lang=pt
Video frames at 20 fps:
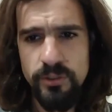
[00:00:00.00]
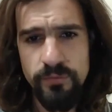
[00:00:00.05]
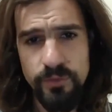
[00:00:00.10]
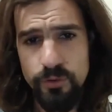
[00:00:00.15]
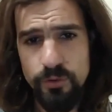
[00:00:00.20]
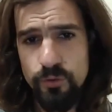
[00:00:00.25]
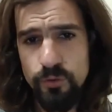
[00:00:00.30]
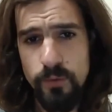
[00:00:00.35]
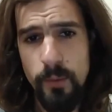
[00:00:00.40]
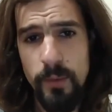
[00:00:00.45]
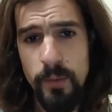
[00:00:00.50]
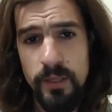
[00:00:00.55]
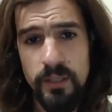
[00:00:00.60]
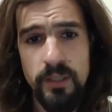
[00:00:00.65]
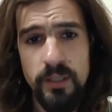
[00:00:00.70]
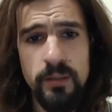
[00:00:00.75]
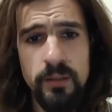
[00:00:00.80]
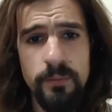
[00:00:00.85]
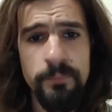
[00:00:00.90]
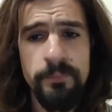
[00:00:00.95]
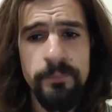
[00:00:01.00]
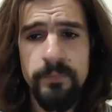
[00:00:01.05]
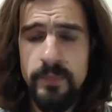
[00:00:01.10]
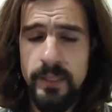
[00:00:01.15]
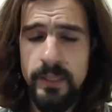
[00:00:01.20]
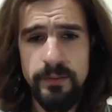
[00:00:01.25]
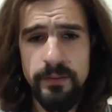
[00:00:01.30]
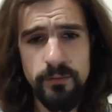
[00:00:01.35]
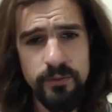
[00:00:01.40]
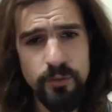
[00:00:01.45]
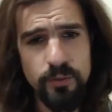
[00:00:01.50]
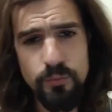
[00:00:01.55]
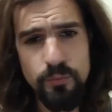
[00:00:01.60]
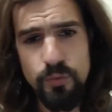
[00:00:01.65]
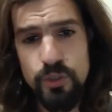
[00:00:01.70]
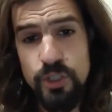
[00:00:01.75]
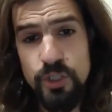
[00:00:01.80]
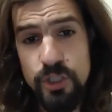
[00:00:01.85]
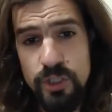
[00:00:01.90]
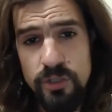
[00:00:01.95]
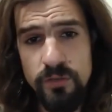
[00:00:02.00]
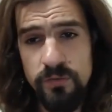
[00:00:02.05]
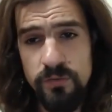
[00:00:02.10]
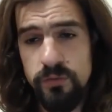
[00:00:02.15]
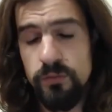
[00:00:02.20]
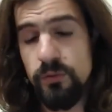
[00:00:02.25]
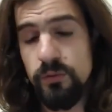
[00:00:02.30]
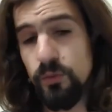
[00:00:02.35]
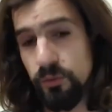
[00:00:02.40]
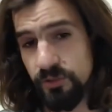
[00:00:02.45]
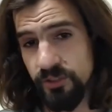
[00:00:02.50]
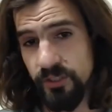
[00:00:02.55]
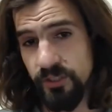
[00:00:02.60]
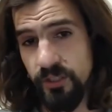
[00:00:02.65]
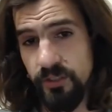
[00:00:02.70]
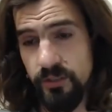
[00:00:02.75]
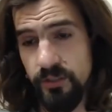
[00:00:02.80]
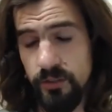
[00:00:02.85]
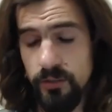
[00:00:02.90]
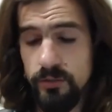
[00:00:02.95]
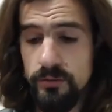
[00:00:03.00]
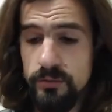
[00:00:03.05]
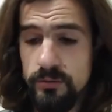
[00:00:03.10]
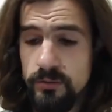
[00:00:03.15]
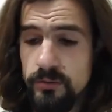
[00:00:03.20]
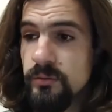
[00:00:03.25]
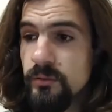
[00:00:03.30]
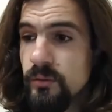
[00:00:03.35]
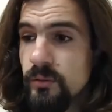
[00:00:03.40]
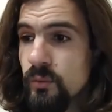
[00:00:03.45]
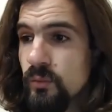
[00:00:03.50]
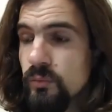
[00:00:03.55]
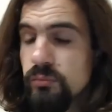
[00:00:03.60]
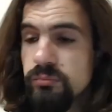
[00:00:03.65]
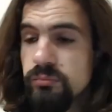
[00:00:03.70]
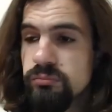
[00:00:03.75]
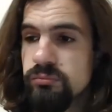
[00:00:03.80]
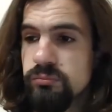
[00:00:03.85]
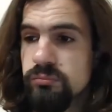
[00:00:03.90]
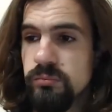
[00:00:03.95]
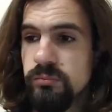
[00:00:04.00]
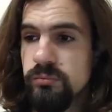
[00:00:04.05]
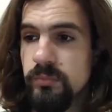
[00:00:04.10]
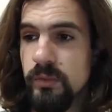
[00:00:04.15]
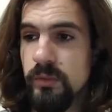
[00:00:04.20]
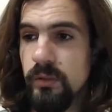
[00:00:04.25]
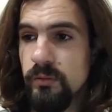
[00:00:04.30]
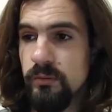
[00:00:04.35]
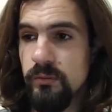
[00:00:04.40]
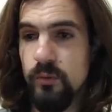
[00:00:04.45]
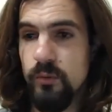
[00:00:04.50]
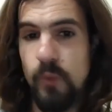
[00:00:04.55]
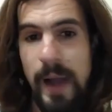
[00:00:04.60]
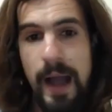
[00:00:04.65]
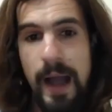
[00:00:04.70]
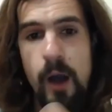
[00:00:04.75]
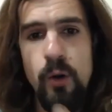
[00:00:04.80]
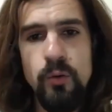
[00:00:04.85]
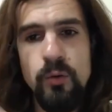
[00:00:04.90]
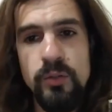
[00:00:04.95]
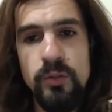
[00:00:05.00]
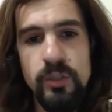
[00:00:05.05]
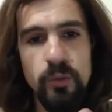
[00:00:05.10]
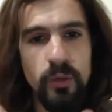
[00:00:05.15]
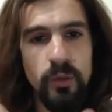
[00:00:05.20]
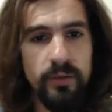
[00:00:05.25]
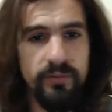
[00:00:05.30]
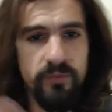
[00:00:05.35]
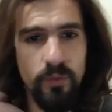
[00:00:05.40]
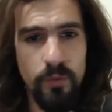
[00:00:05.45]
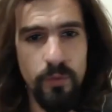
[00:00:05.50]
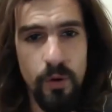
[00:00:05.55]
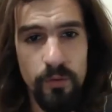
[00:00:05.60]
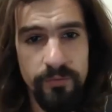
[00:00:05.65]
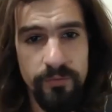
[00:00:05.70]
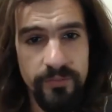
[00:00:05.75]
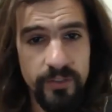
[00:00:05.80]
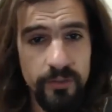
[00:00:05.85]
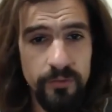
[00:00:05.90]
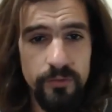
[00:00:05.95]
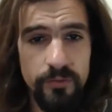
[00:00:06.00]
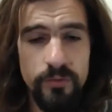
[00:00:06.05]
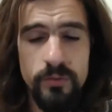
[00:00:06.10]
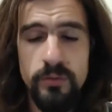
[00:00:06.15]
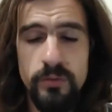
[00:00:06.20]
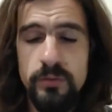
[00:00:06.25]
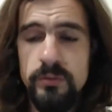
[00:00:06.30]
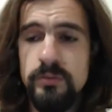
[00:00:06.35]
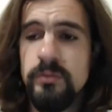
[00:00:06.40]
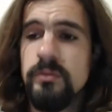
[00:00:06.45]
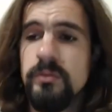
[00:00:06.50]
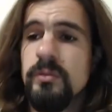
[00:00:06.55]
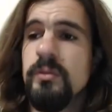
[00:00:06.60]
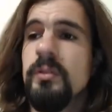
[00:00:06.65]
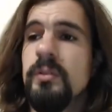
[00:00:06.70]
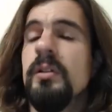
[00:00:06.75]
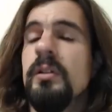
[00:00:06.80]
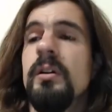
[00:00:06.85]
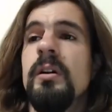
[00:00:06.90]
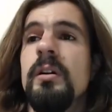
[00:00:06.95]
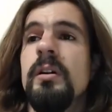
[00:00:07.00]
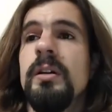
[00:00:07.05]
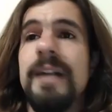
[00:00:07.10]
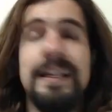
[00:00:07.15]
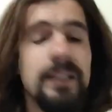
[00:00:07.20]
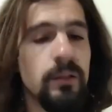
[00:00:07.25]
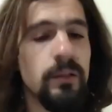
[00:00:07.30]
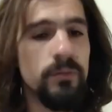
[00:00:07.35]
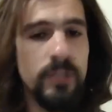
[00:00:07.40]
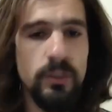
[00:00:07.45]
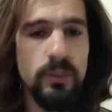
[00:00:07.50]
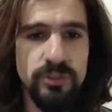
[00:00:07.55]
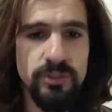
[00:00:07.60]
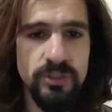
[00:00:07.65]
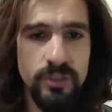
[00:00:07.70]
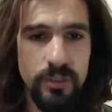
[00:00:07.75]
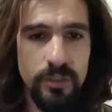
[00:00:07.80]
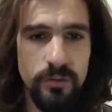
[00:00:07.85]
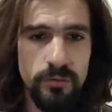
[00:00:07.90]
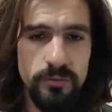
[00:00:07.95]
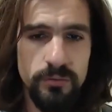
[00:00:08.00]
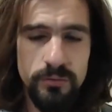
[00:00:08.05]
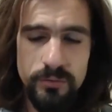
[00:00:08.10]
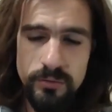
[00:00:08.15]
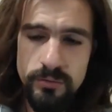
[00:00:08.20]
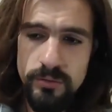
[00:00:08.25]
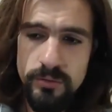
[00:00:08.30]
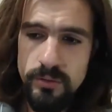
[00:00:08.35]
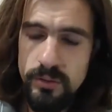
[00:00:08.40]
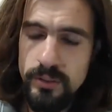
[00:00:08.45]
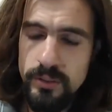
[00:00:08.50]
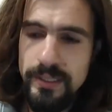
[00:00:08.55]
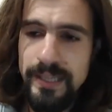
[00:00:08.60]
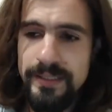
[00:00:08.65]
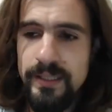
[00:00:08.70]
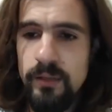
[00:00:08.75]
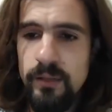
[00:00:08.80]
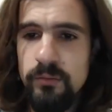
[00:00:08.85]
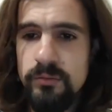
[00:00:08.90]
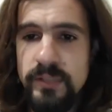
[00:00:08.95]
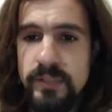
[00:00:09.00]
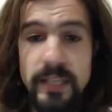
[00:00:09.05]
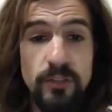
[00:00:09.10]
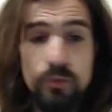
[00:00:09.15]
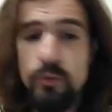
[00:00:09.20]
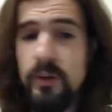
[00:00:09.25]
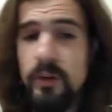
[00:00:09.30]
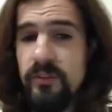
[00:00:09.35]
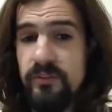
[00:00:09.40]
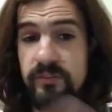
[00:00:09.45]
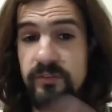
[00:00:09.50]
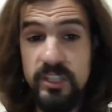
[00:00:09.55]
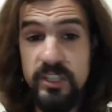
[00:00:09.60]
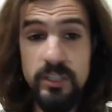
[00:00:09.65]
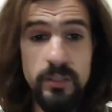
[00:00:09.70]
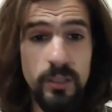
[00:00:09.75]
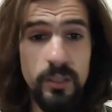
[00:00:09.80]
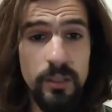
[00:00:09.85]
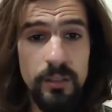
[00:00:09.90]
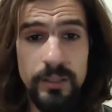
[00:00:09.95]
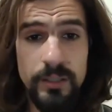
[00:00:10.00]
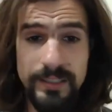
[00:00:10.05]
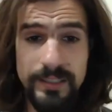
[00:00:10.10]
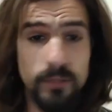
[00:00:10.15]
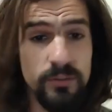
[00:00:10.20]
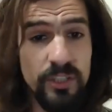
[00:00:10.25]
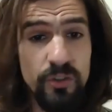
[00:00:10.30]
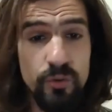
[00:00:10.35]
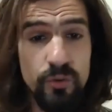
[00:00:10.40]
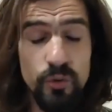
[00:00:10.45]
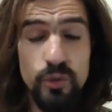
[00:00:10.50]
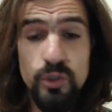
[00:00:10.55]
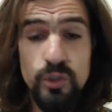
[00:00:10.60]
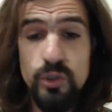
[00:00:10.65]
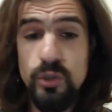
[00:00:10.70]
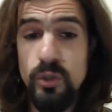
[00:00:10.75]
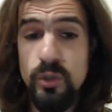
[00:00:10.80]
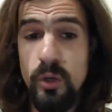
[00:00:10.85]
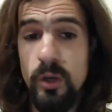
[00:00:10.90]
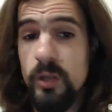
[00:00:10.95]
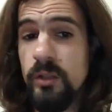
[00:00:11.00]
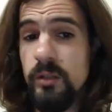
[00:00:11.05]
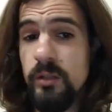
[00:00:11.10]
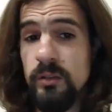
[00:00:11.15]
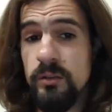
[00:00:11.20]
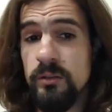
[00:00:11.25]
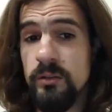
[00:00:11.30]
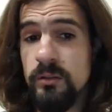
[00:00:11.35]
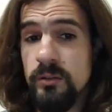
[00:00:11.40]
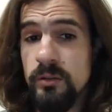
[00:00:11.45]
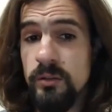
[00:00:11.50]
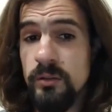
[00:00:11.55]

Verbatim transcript: seu vício de uma maneira, cada um tem um motivo, ou seja, um, um algo que o levou ao vício. Cada um tem o seu, cada um tem sua vida, cada um tem sua história.